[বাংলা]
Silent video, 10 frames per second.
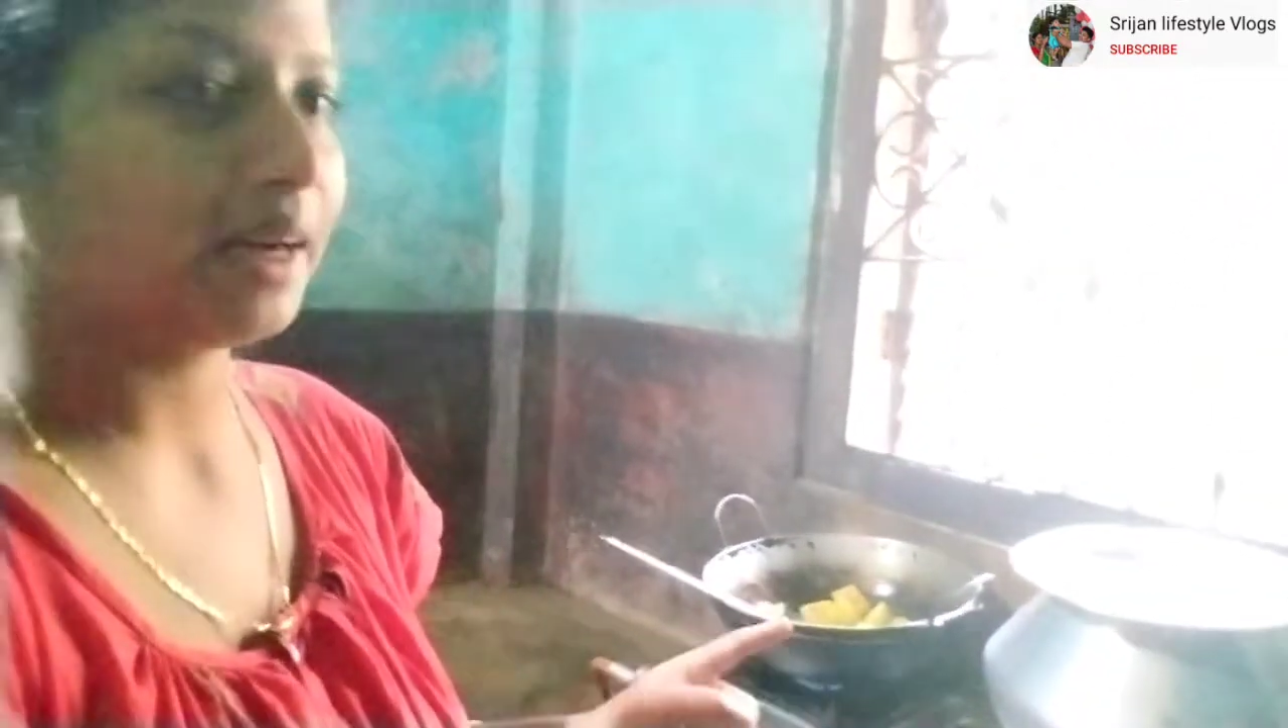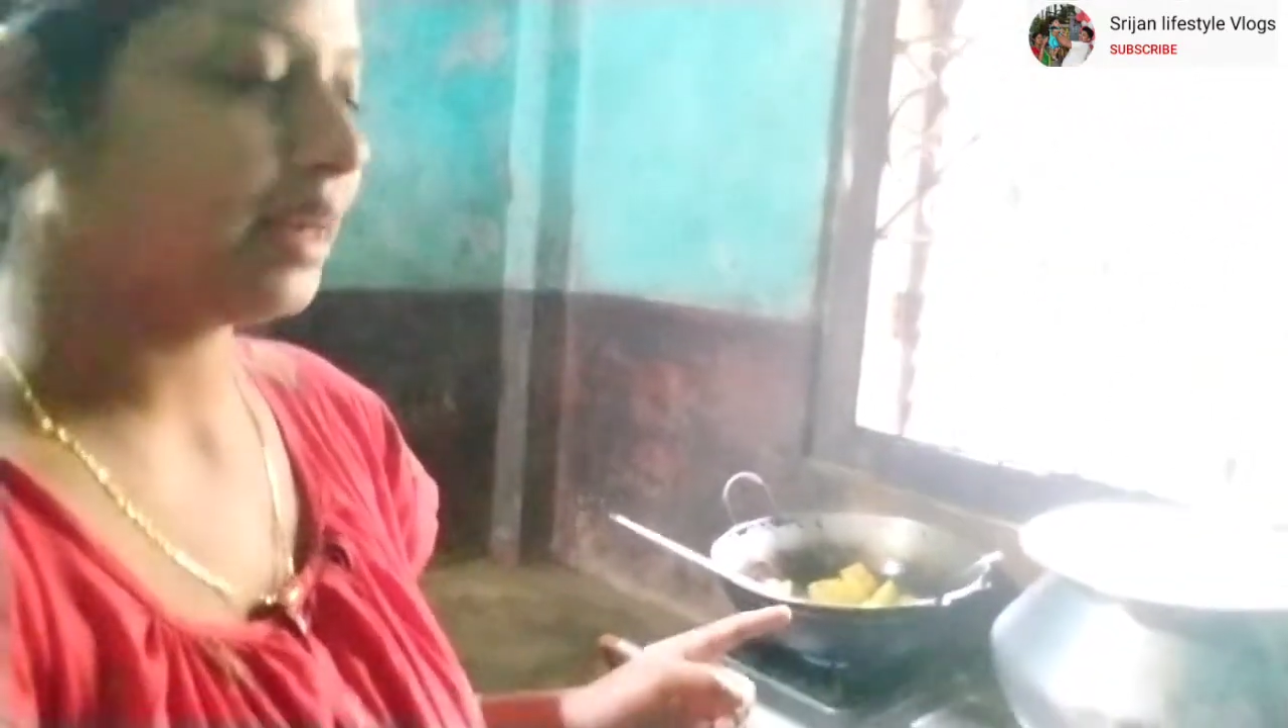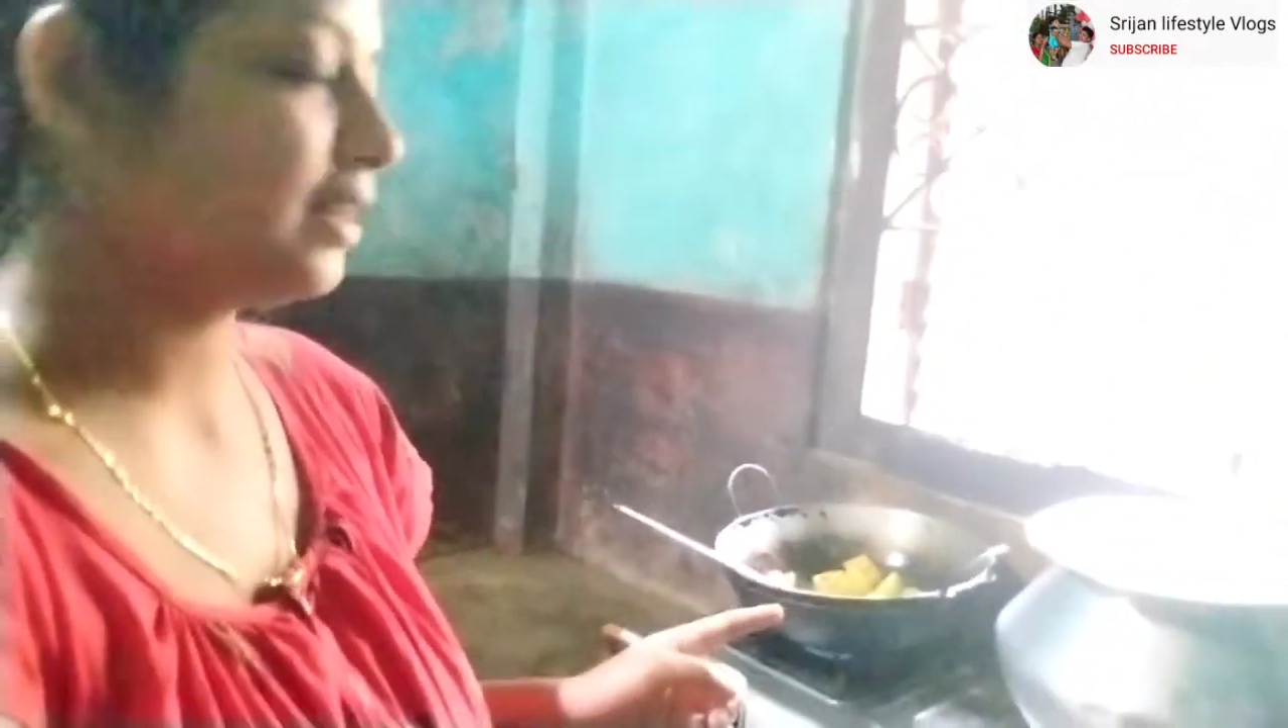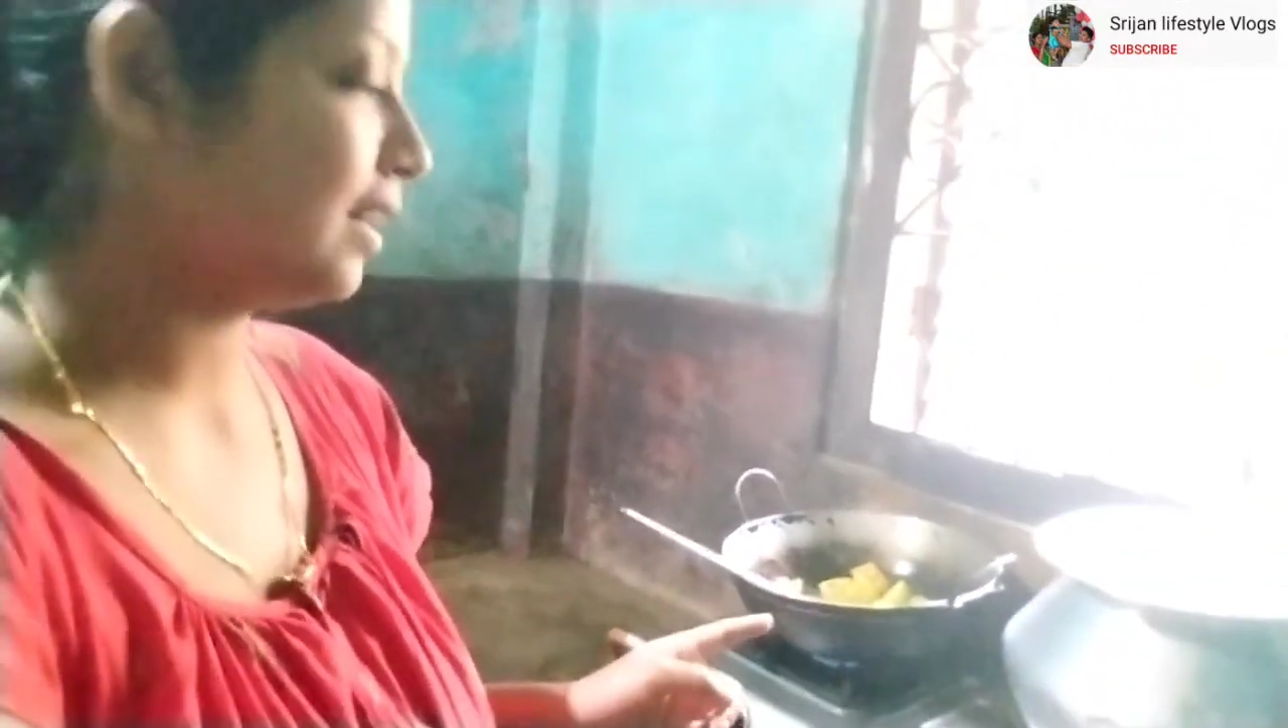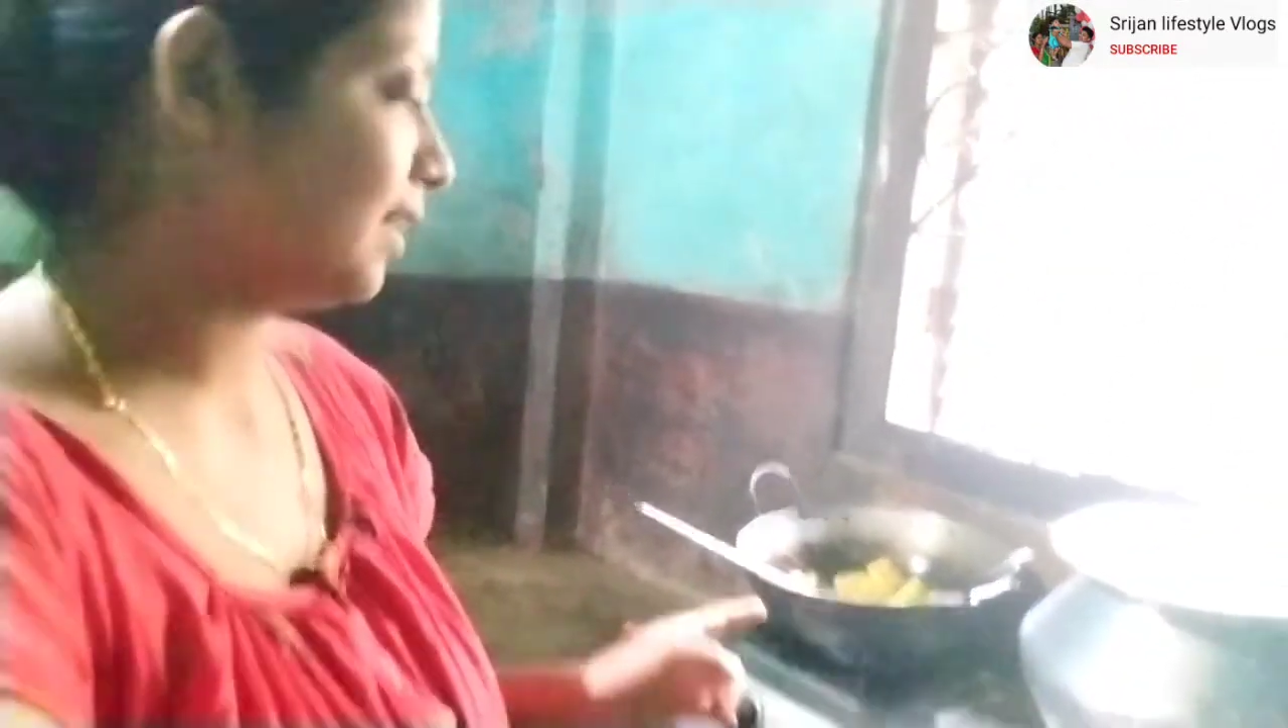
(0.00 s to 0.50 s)

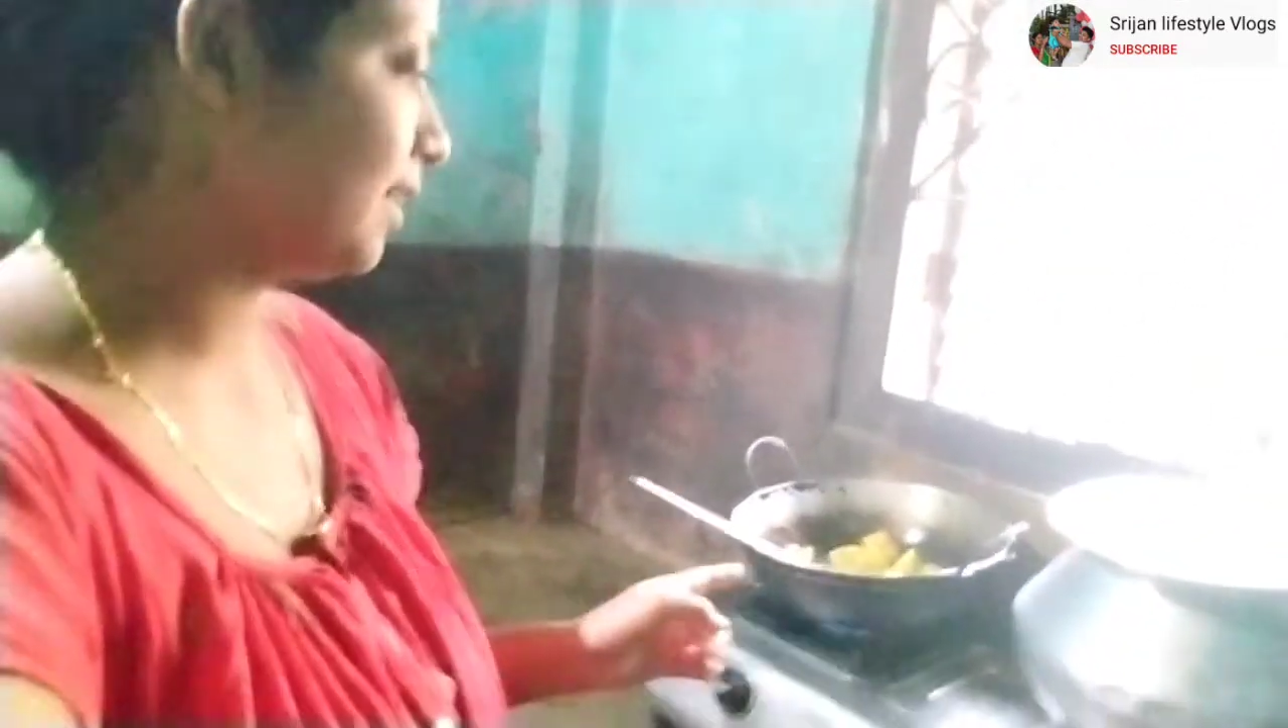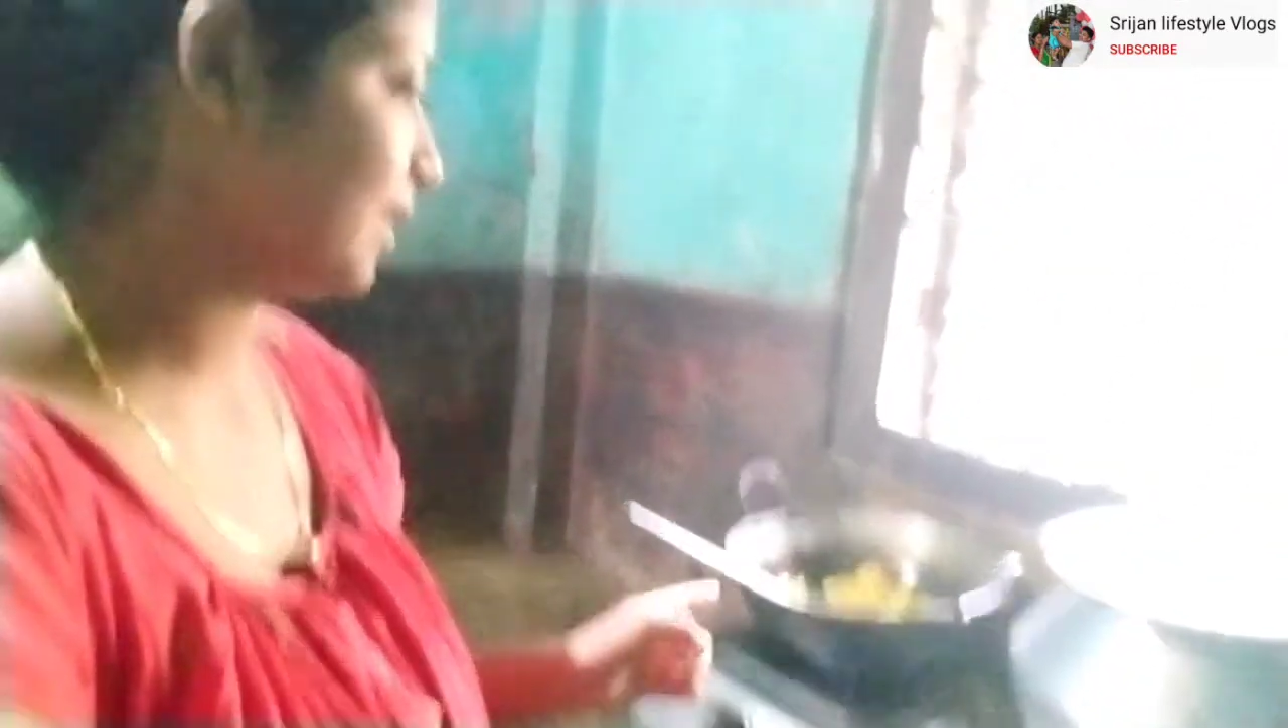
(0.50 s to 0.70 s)
ভাত আর